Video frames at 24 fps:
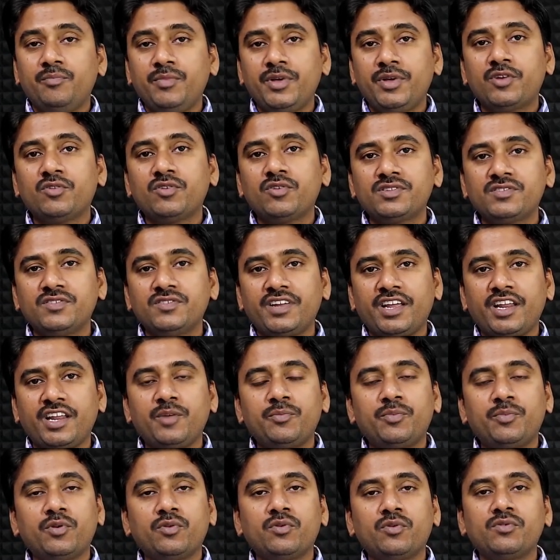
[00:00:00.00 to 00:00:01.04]
మీకోసం నేను
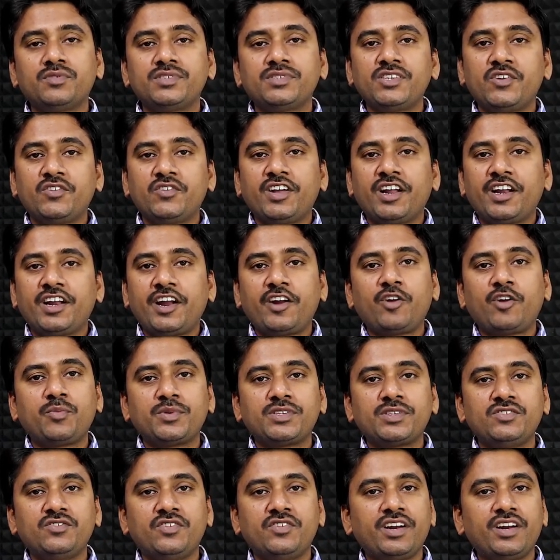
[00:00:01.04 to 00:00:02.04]
ఇప్పుడు సెవెన్ హండ్రెడ్ రూపీస్